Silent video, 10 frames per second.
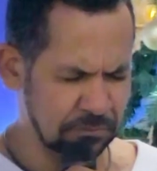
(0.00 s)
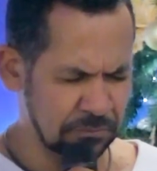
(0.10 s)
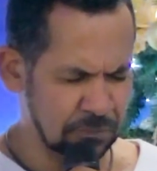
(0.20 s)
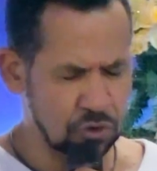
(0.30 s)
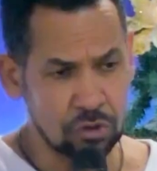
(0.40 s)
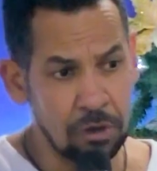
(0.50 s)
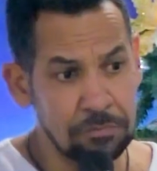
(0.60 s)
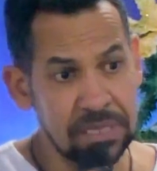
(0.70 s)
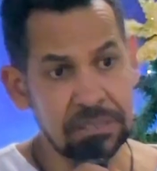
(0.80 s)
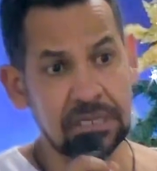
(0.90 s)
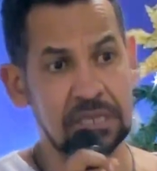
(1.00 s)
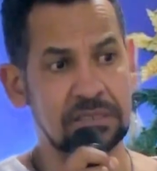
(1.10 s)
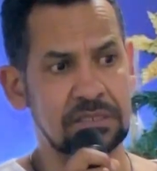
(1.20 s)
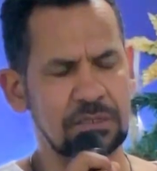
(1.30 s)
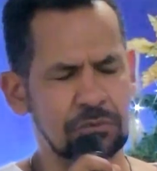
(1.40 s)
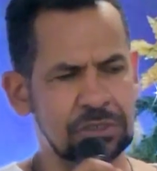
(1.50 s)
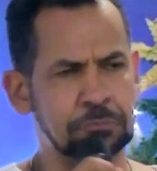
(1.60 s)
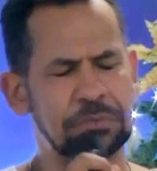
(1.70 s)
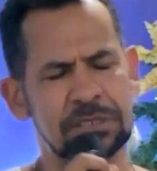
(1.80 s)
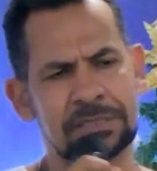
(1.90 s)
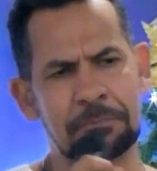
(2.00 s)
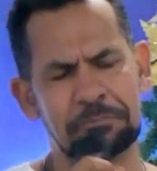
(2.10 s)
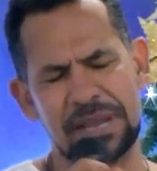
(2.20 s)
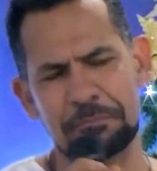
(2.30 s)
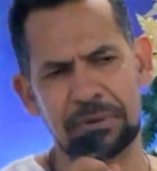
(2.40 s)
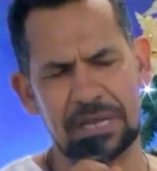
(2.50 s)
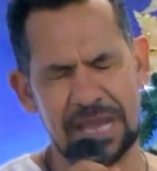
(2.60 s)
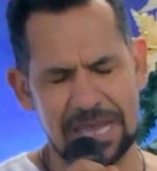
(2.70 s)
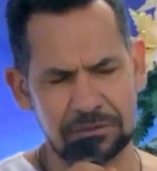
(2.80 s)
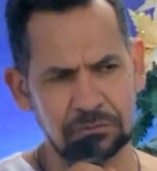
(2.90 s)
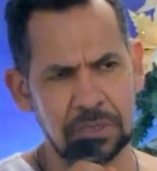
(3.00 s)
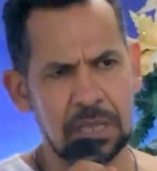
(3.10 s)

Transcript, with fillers: Somente assim o espírito está preparado